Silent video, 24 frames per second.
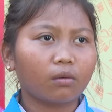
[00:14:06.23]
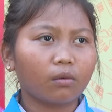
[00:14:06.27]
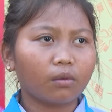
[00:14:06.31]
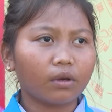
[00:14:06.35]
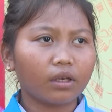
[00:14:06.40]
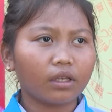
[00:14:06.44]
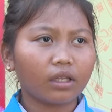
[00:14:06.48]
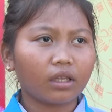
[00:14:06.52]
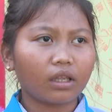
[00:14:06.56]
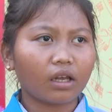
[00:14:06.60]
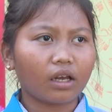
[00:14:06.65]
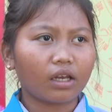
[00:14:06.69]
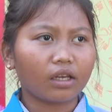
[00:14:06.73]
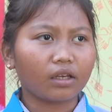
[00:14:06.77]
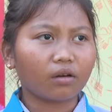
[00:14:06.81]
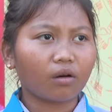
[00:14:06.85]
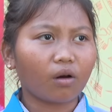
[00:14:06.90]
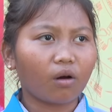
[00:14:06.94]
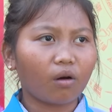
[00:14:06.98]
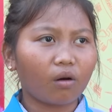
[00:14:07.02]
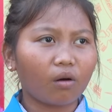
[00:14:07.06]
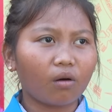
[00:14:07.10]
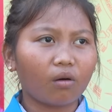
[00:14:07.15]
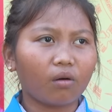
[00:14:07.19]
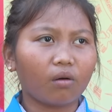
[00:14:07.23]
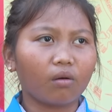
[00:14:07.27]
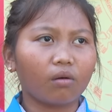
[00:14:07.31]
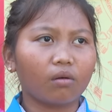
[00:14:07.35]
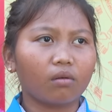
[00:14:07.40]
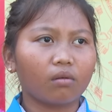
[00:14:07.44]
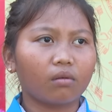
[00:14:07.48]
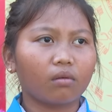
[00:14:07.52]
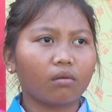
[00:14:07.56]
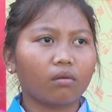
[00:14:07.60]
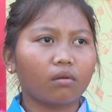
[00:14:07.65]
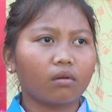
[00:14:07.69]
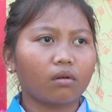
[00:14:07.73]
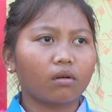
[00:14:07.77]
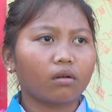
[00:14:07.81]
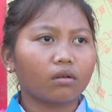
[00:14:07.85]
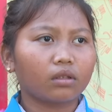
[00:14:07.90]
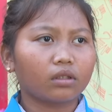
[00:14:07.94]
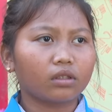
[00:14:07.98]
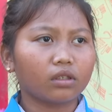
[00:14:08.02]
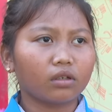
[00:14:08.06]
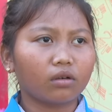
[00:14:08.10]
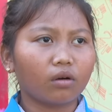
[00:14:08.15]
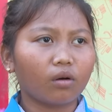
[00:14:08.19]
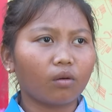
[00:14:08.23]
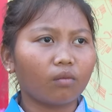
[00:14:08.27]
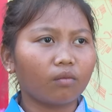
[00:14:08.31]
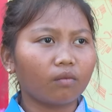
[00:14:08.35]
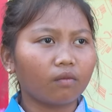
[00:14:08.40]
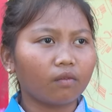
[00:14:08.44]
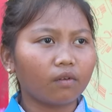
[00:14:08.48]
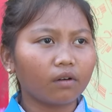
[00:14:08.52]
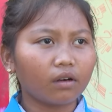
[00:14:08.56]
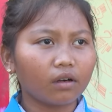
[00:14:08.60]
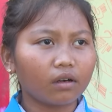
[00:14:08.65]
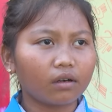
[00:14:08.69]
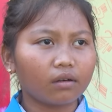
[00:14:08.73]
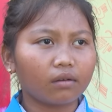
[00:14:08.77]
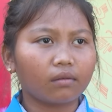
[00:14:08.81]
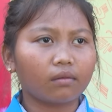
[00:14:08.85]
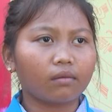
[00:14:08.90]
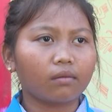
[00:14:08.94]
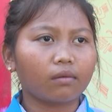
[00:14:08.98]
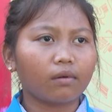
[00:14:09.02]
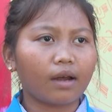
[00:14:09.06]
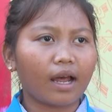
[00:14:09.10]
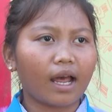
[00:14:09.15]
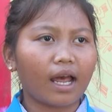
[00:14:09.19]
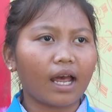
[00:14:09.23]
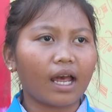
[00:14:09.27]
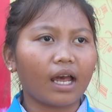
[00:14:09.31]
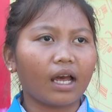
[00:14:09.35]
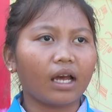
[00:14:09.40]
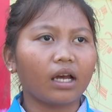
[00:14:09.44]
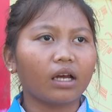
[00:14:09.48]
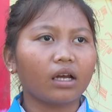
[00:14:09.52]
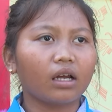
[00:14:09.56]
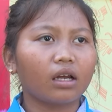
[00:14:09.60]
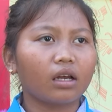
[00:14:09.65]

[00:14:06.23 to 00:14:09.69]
quý thầy cô, trường Hùng Vương và